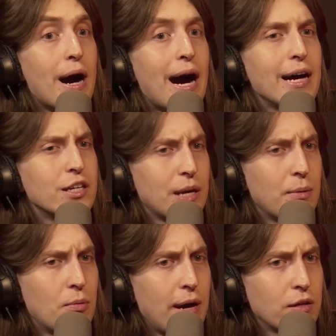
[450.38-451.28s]
Mai acho que a é
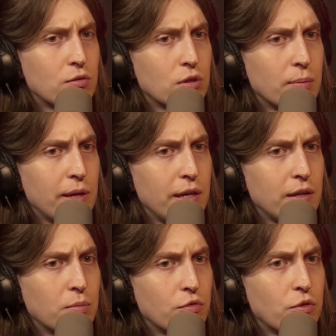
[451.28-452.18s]
Mel Mai entrou
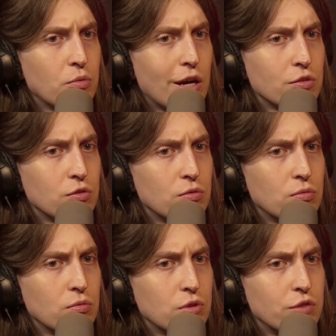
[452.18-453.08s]
também pro filme do Rassum,
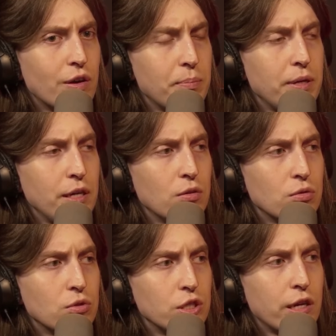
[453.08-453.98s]
é? de
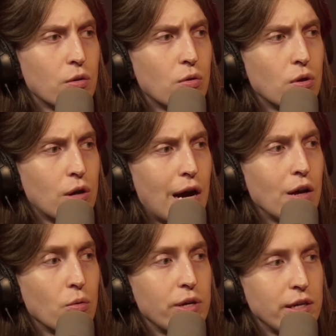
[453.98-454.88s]
vampiro, de terror,
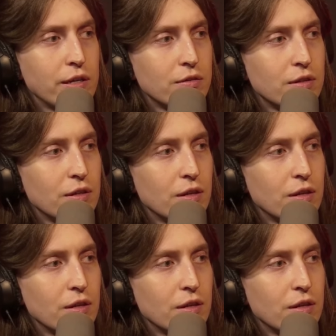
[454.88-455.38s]
Halloween, assim.